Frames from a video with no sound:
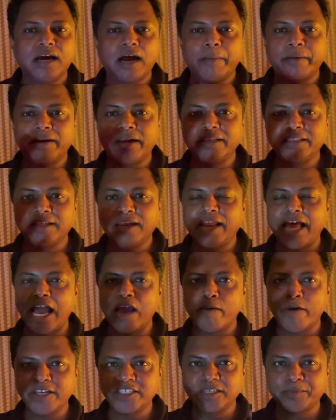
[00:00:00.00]
அப்படின்னா இந்த
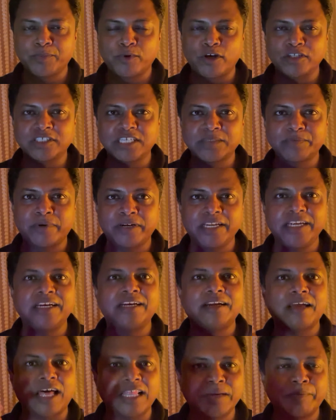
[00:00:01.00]
லாங்குவேஜை ப்ராசஸ் பண்ணி
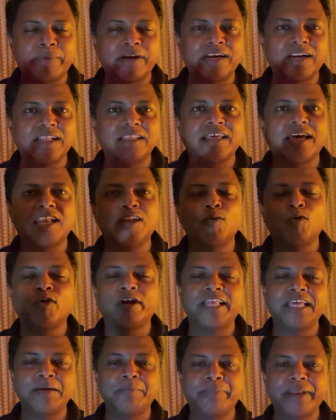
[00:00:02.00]
அதை பண்ணுறது யாருன்னு
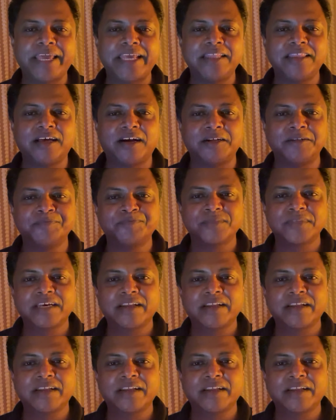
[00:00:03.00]
உங்களுடைய பிரெயின் தான்